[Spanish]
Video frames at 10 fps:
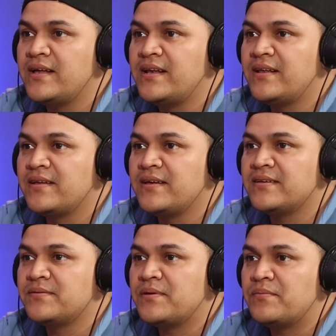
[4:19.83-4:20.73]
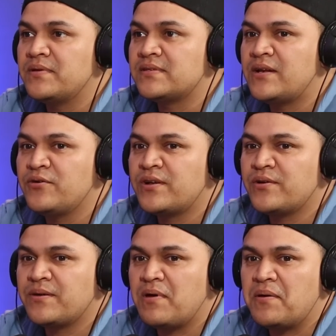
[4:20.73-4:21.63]
eh, salió
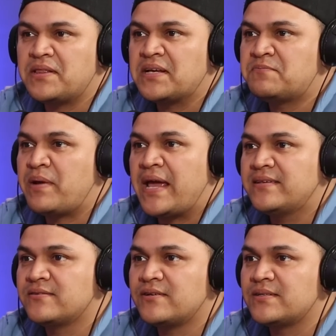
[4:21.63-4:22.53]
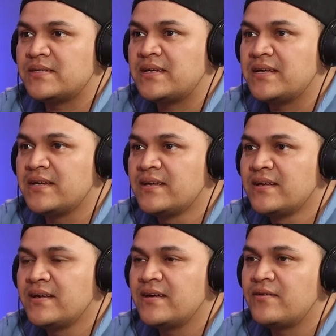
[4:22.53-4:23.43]
creo que BBT Express, casi que. Sí,
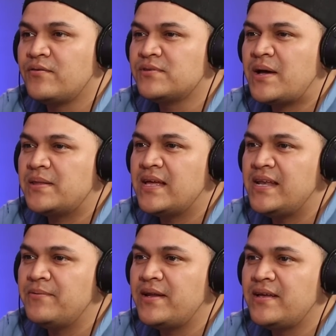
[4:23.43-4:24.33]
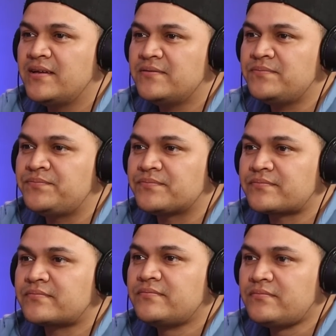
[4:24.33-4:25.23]
sí, sí. O sea, sea, delivery.
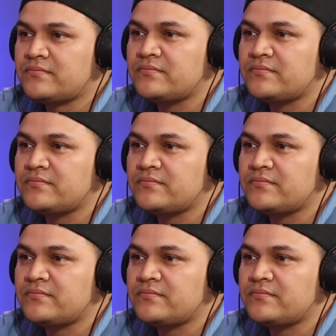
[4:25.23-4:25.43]
Sí, o sea